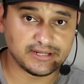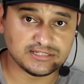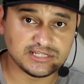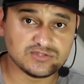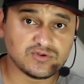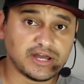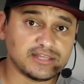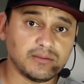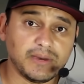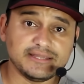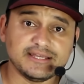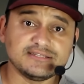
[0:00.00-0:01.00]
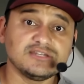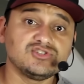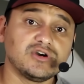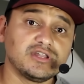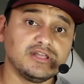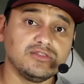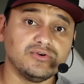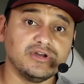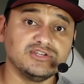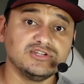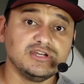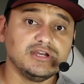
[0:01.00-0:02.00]
Às vezes o cara trabalha até sete horas da
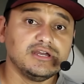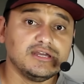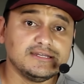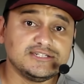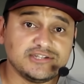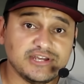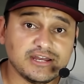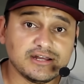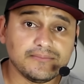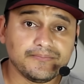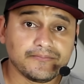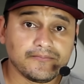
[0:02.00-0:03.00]
noite. Chega,